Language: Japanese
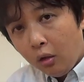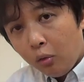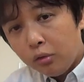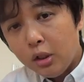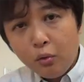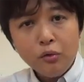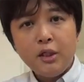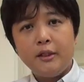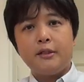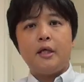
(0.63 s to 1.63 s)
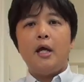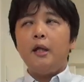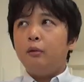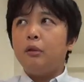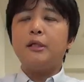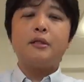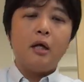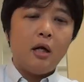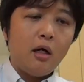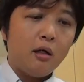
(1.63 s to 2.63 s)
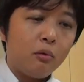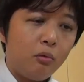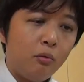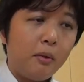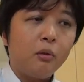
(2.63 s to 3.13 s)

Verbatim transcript: こんにちは、こんにちはです。えっとですね、あの、